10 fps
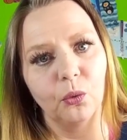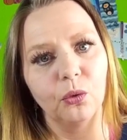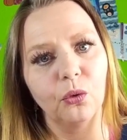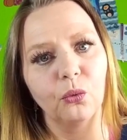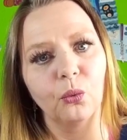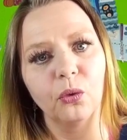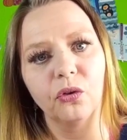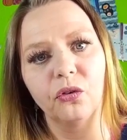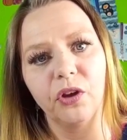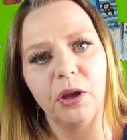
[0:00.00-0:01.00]
Und so
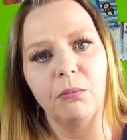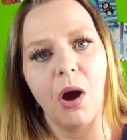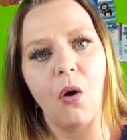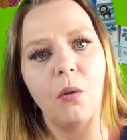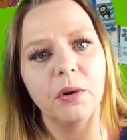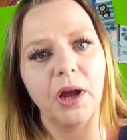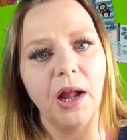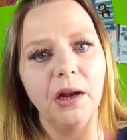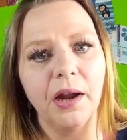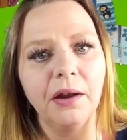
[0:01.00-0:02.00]
ist es eben auch mit
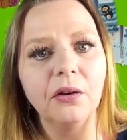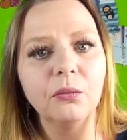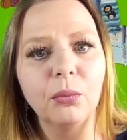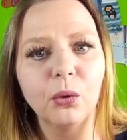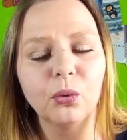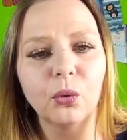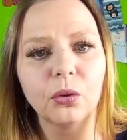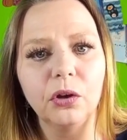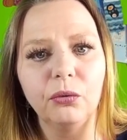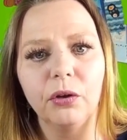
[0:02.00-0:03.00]
allen anderen
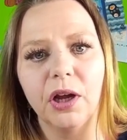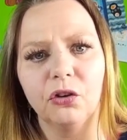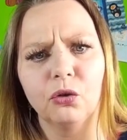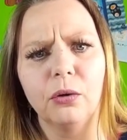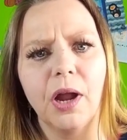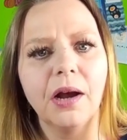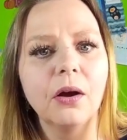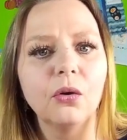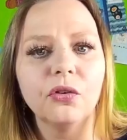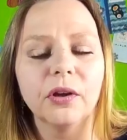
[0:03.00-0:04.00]
Produkten, die vielleicht schon
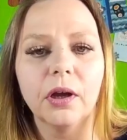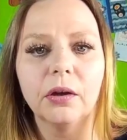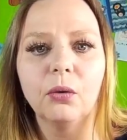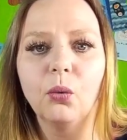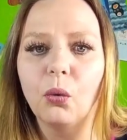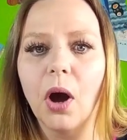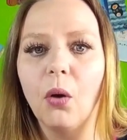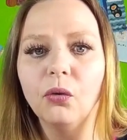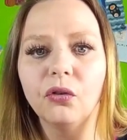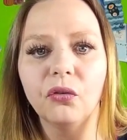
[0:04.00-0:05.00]
lange aus den Katalogen
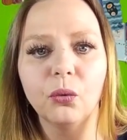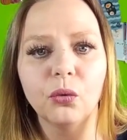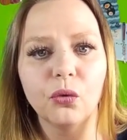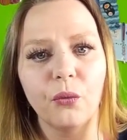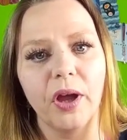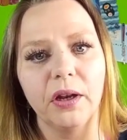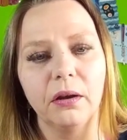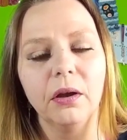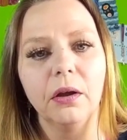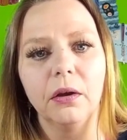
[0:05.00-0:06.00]
raus sind und so weiter.